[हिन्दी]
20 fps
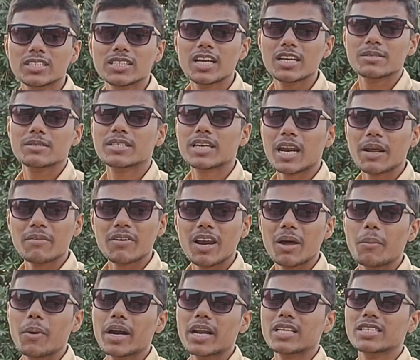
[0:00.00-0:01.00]
सब्सक्राइब
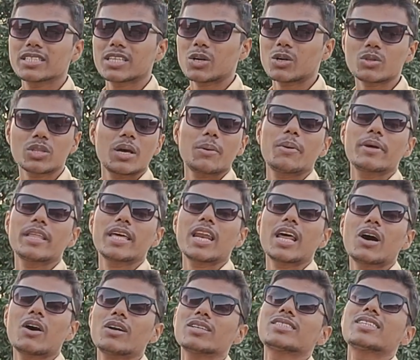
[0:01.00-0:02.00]
वाला बटन ज़रूर दबा
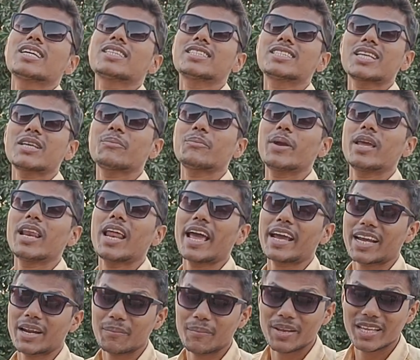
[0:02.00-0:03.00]
देना और साथ ही साथ बेल
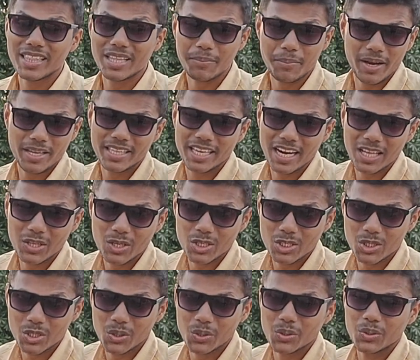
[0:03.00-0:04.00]
आइकन भी दबा देना
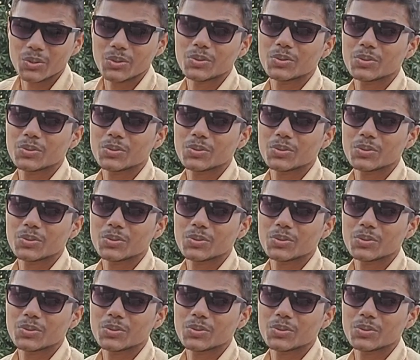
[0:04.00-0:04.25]
दोस्तों